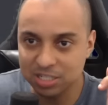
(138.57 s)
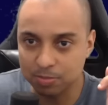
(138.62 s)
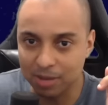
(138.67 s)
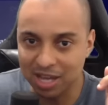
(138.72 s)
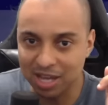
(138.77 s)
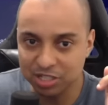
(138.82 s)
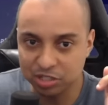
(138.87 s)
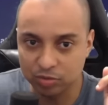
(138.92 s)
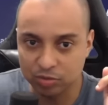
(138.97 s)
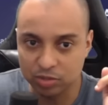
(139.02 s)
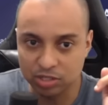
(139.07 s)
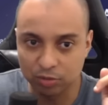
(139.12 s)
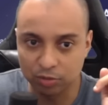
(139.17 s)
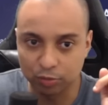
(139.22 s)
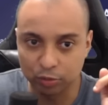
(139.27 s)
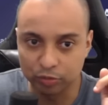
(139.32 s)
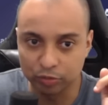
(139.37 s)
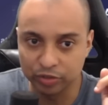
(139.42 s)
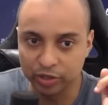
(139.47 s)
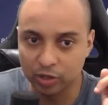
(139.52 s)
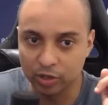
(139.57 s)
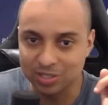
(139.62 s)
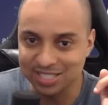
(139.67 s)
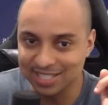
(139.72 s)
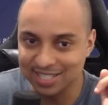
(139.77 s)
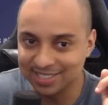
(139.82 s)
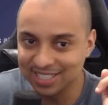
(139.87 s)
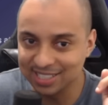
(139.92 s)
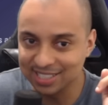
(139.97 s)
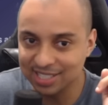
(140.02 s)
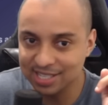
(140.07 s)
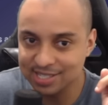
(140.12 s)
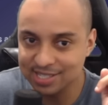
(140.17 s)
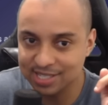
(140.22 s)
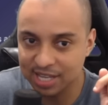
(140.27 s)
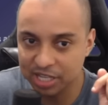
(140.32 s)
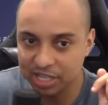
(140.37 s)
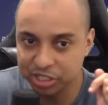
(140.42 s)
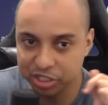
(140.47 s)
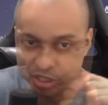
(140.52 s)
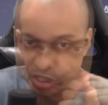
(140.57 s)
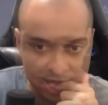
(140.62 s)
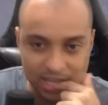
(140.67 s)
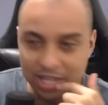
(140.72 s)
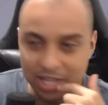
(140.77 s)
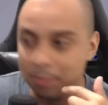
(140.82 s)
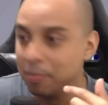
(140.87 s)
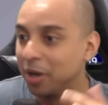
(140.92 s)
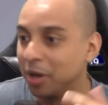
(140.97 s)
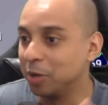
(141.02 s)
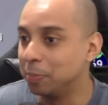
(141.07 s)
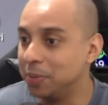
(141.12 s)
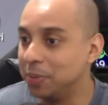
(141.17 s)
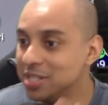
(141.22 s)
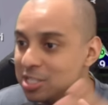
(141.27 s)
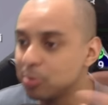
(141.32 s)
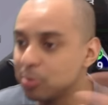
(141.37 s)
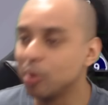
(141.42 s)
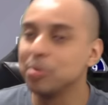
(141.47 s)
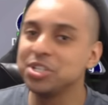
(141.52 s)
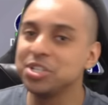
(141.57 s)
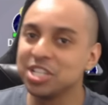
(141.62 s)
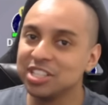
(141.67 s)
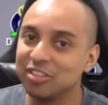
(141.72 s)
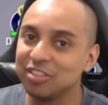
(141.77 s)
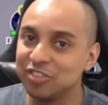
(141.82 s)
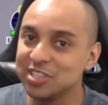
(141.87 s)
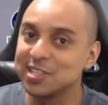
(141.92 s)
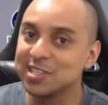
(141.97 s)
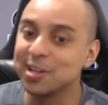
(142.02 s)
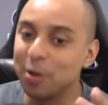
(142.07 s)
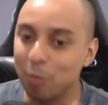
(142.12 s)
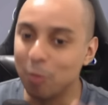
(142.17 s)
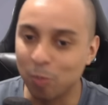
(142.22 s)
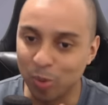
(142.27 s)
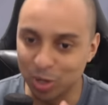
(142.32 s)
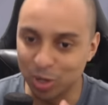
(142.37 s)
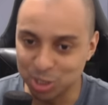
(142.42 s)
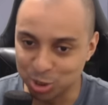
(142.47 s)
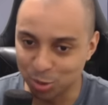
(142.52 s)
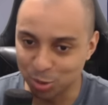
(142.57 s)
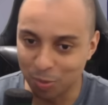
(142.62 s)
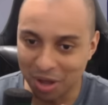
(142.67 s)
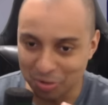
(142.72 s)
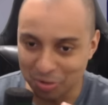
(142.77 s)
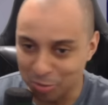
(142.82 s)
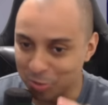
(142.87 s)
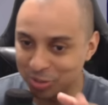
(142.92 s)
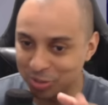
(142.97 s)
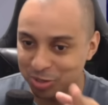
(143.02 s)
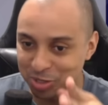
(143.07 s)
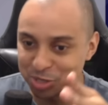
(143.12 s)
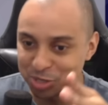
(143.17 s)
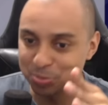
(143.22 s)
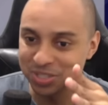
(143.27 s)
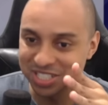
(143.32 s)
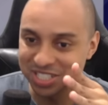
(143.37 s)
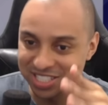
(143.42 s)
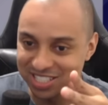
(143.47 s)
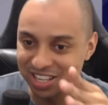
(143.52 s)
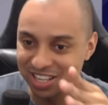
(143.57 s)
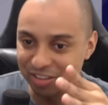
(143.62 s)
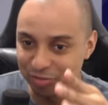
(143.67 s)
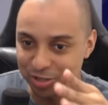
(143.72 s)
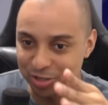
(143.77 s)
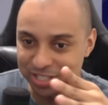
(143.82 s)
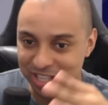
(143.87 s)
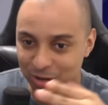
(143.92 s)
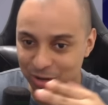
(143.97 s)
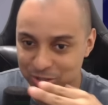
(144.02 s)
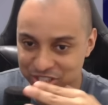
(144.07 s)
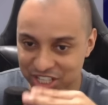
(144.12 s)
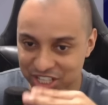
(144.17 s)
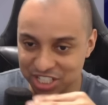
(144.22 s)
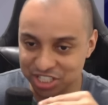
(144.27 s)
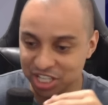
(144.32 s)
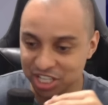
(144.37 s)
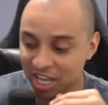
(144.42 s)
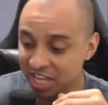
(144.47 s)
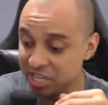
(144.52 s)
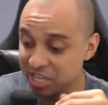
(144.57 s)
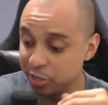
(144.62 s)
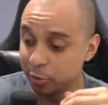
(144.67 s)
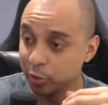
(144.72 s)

baixo, se você for ver, ó, 77. E, mano, principalmente a defesa não pode tomar gol, então a gente precisa reforçar urgente. E eu